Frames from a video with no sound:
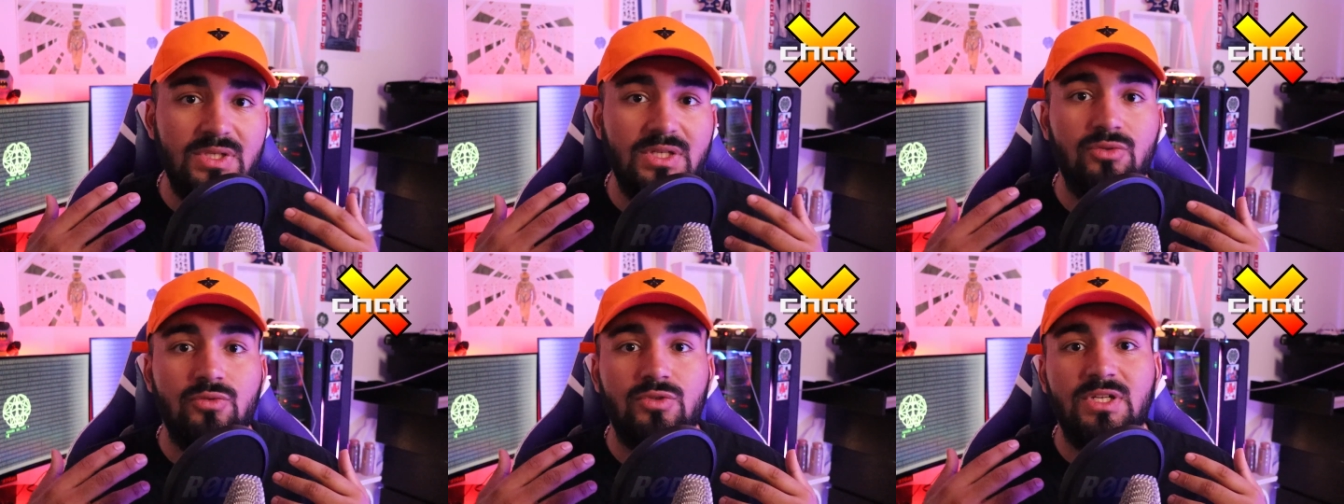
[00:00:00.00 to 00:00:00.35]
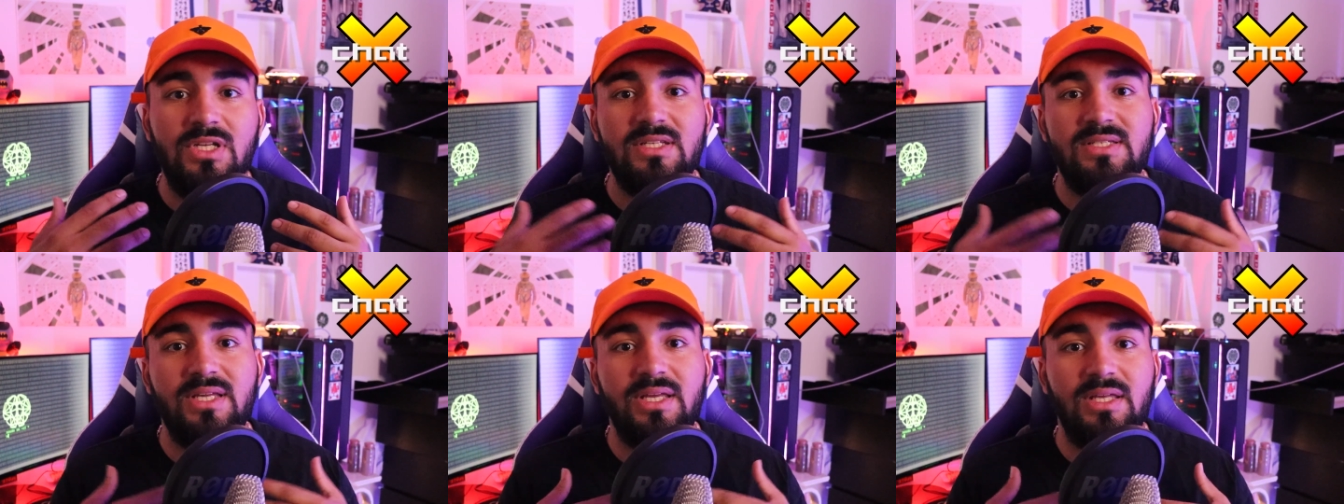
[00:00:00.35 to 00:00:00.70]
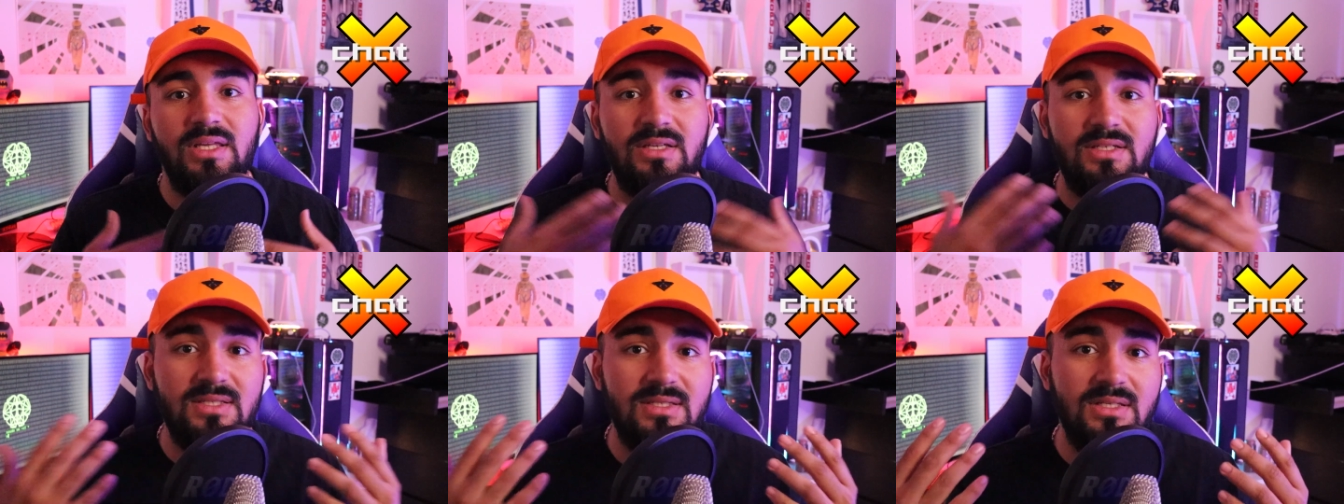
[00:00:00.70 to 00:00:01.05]
c'est d'utiliser
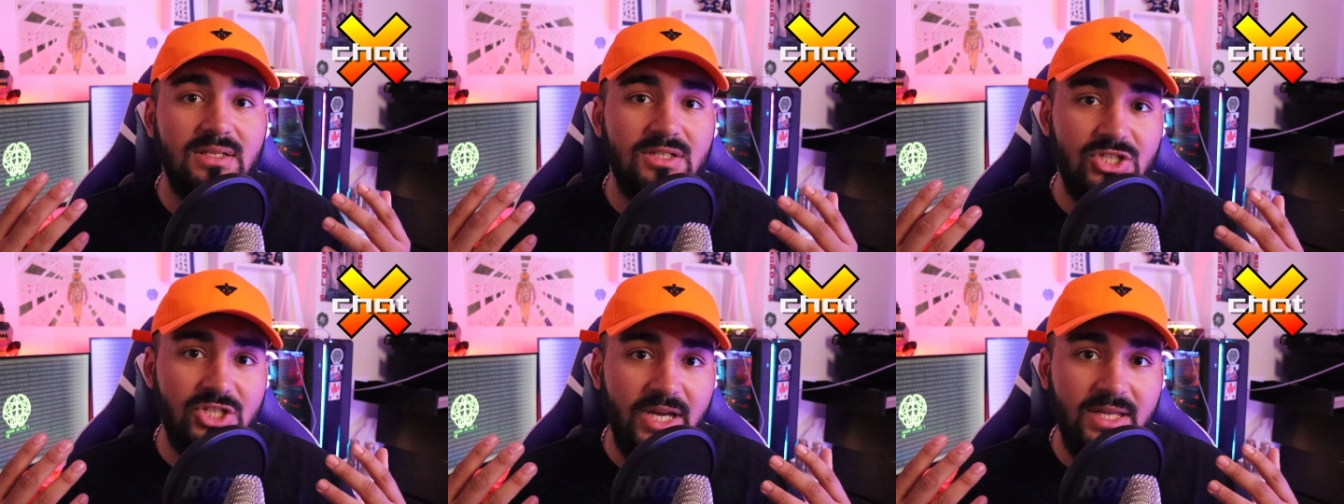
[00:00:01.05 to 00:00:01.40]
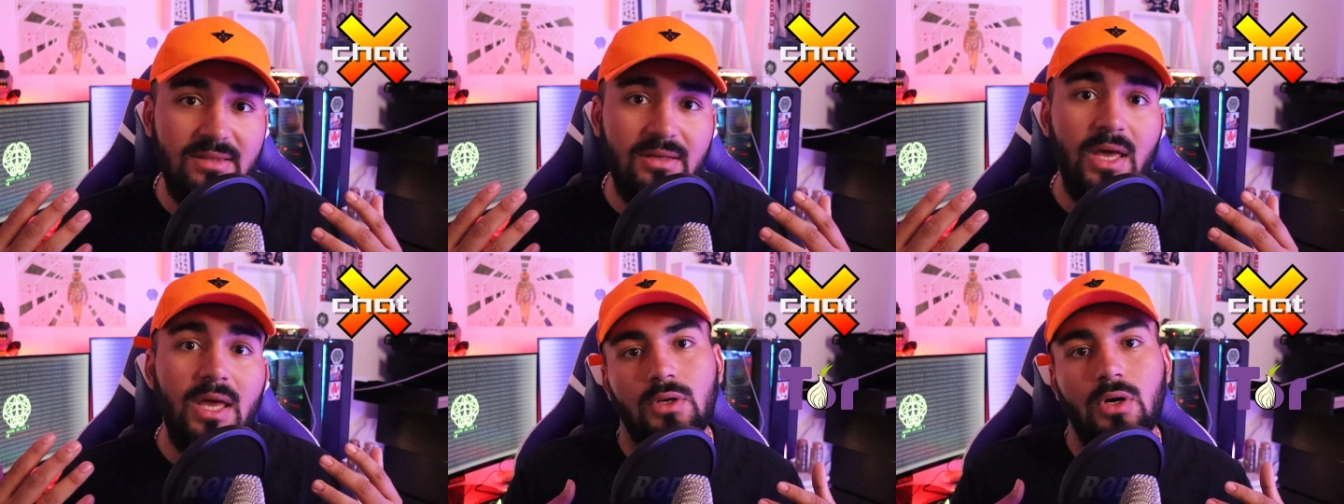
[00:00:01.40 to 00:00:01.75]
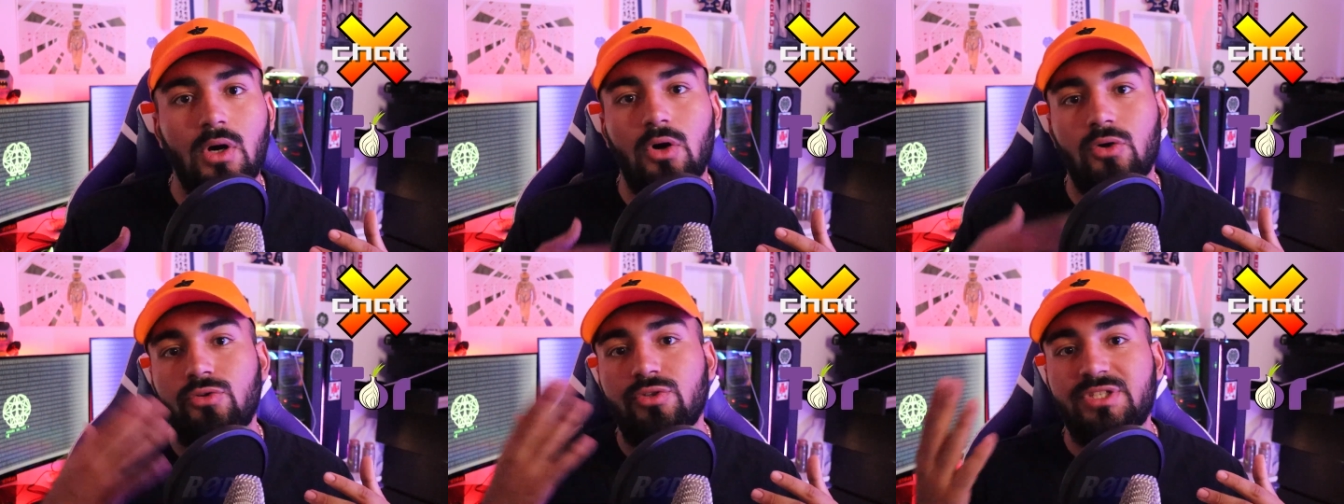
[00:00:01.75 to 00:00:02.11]
XChat
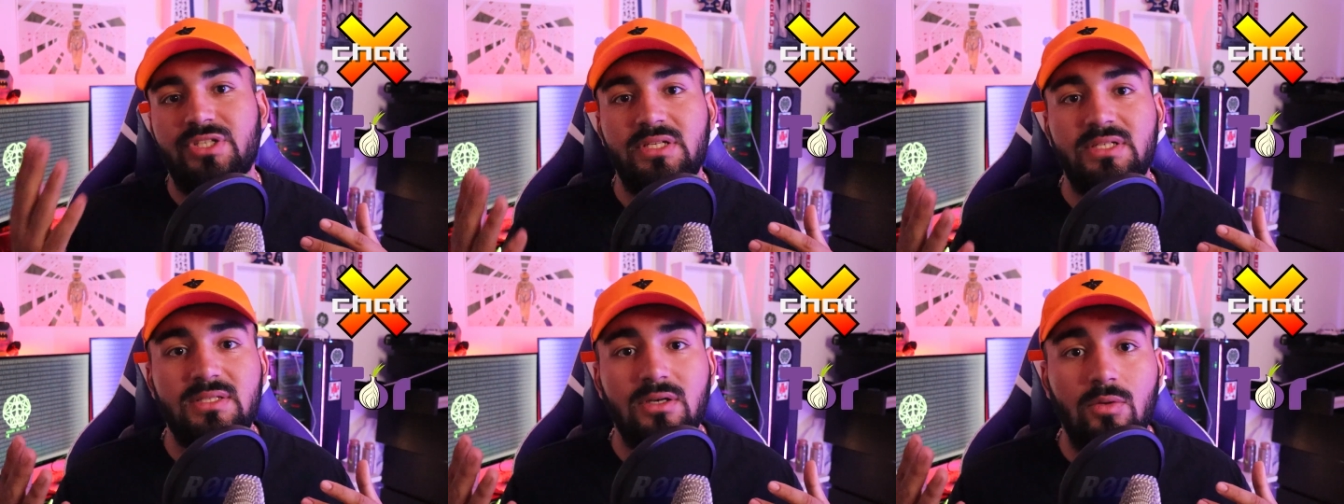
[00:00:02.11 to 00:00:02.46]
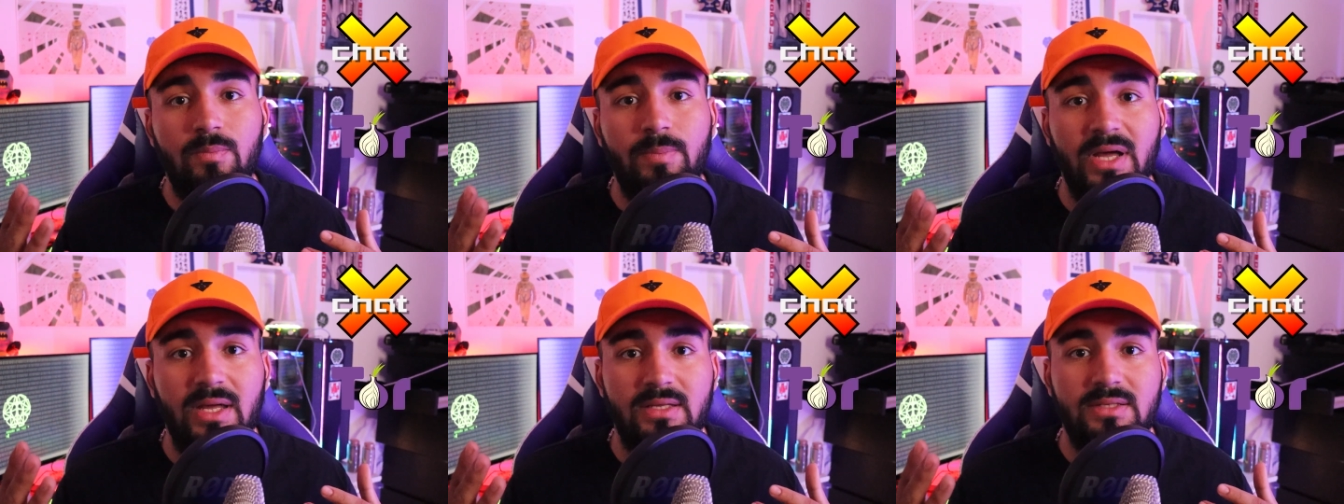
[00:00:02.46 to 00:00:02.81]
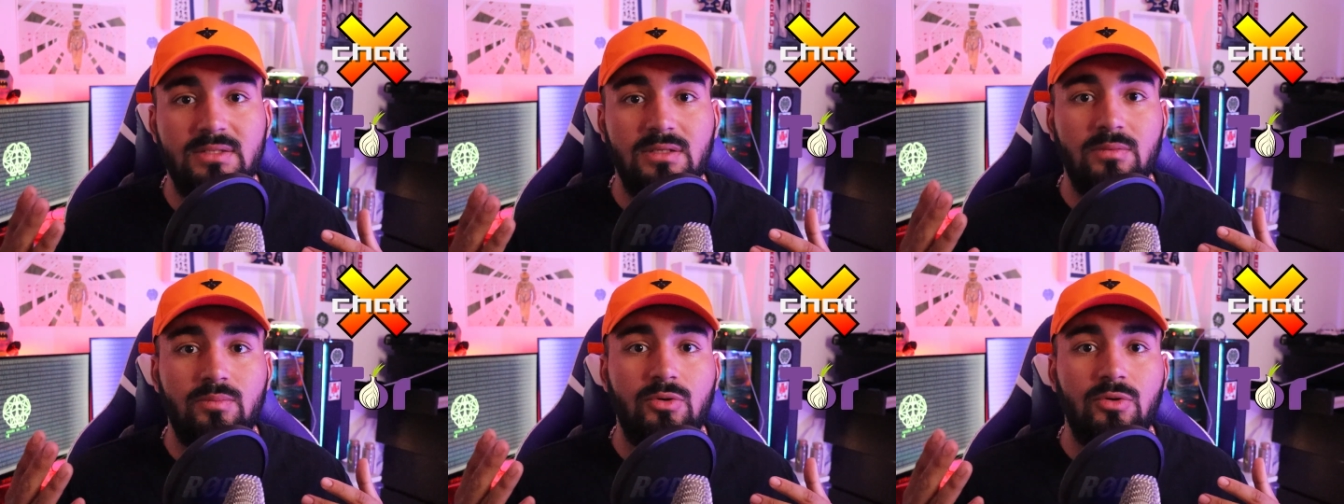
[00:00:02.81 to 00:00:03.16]
en utilisant par
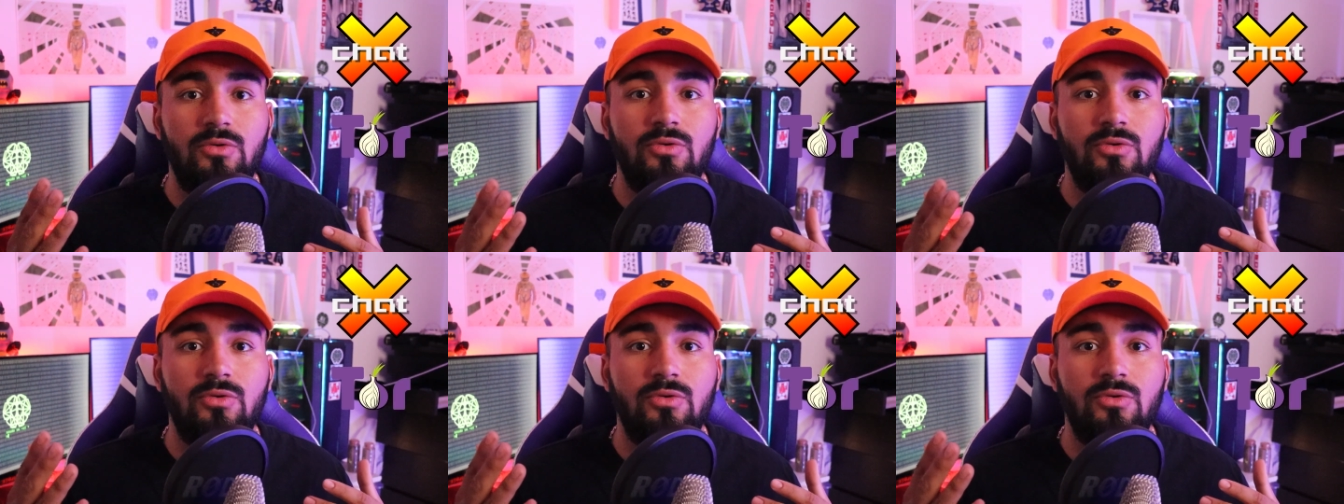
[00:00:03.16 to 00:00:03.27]
exemple